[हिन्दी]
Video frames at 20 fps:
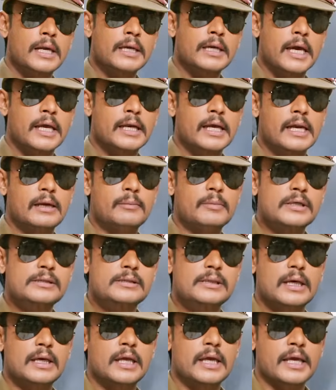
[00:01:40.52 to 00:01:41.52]
मेरी डिक्शनरी
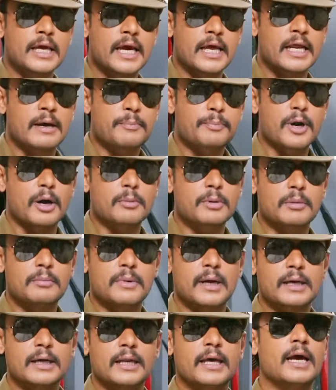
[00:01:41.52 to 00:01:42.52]
में डर खतरा या
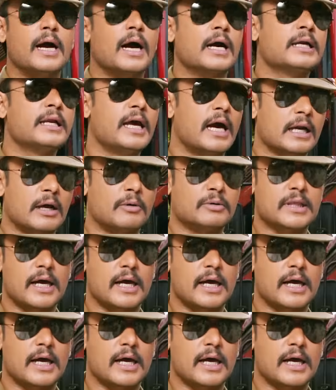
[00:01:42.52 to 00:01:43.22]
प्रॉब्लम नाम का कोई